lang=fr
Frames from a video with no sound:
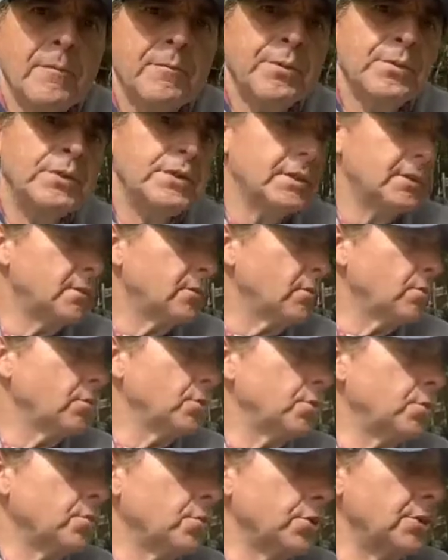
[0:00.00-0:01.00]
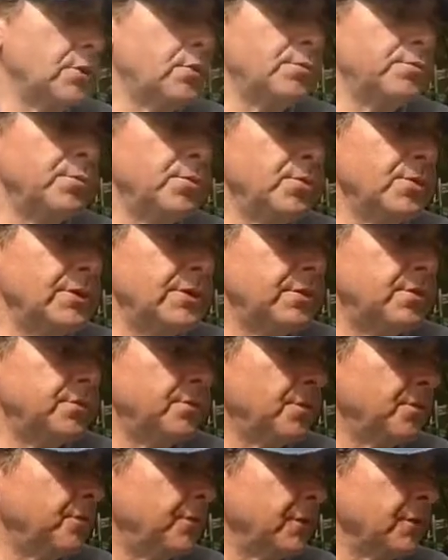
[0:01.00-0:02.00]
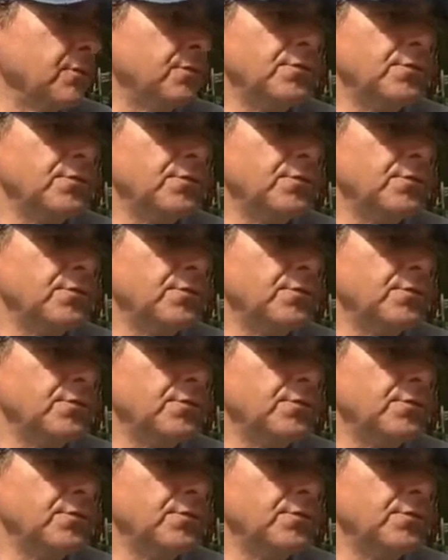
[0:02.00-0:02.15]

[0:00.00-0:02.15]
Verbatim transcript: Peut-être euh, changer le pneu si tu veux faire